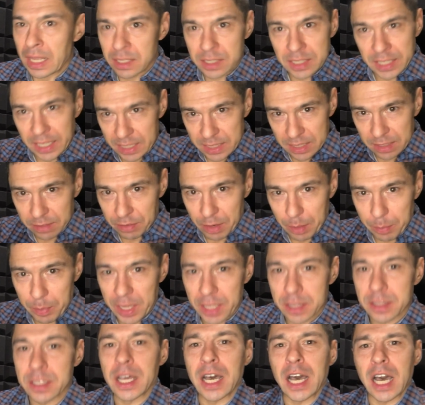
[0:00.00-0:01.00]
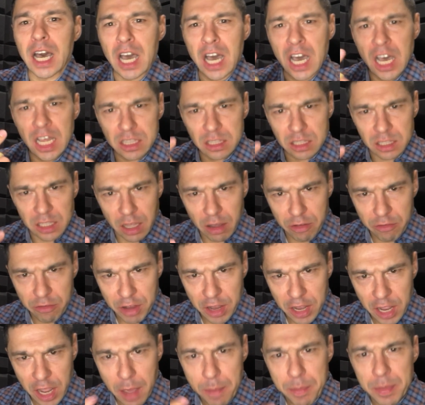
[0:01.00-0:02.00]
не одновременно, а
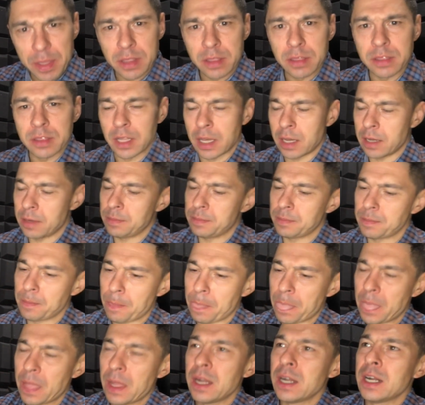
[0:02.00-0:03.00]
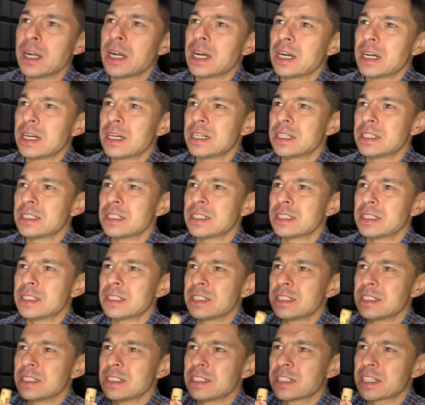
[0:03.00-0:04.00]
одновременно
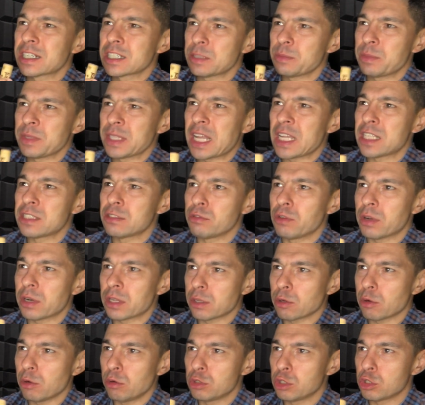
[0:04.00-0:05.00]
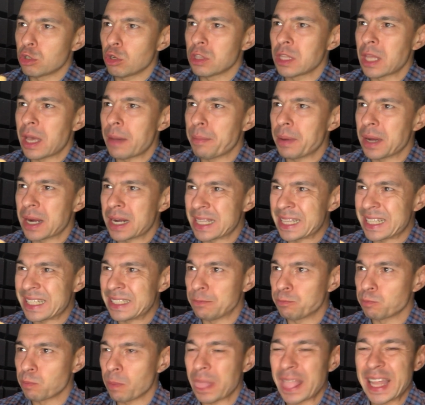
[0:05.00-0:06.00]
э, разминает свой артикуляционный аппарат.
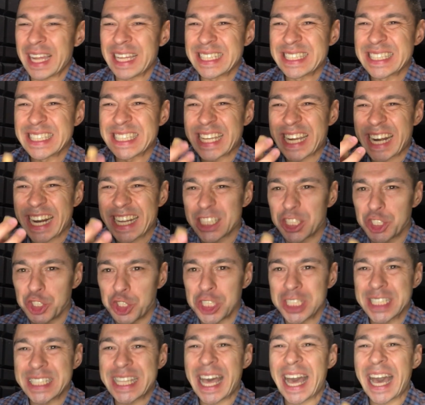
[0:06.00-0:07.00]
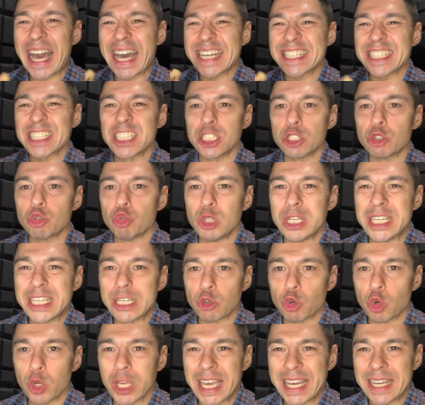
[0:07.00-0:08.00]
Нарочито
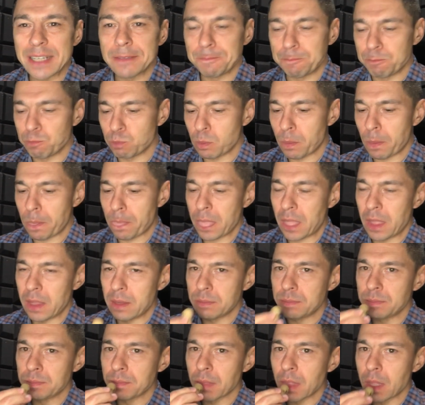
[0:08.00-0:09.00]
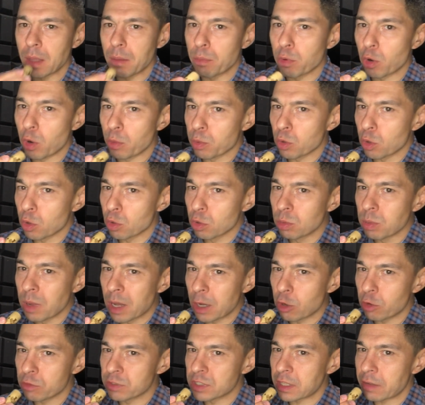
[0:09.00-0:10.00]
артикулируя, пробку
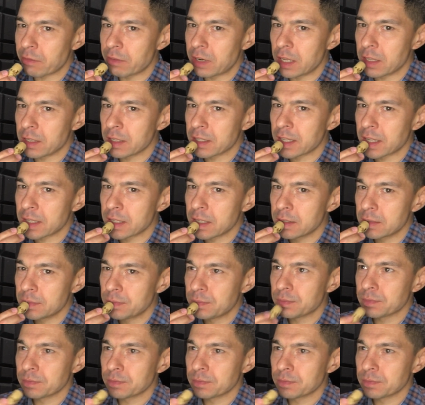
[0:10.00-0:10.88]
глубоко вставлять не надо,